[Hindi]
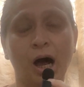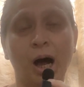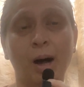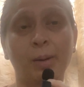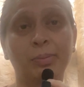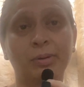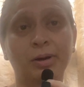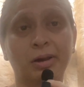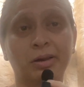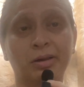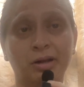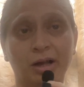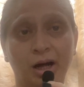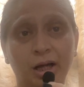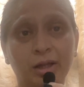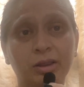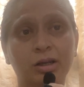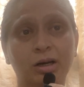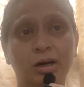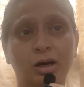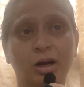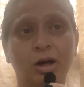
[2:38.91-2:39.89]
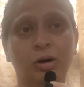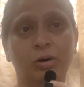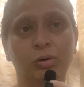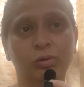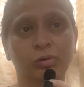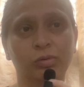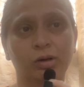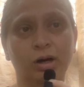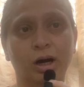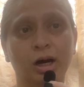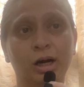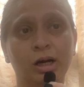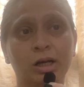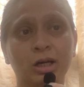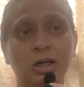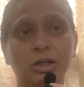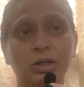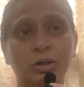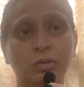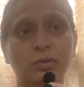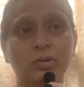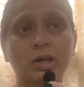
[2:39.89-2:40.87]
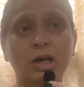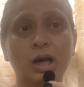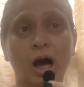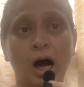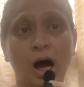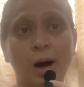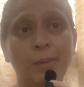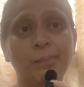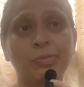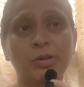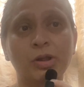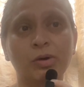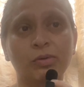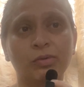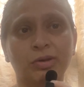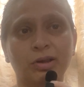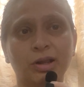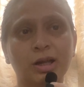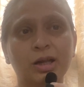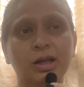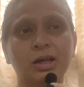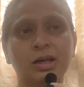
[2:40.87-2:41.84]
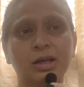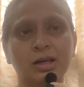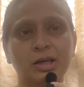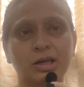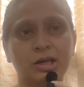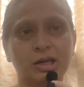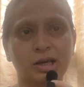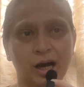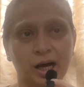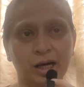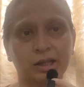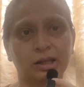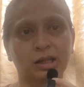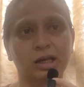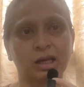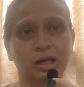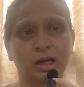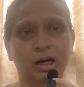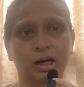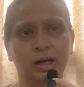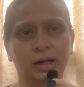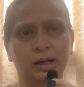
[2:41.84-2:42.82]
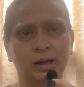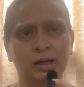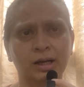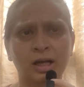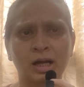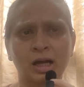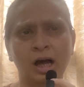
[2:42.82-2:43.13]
आपके साथ खड़ा होगा क्योंकि आपने उसे याद किया है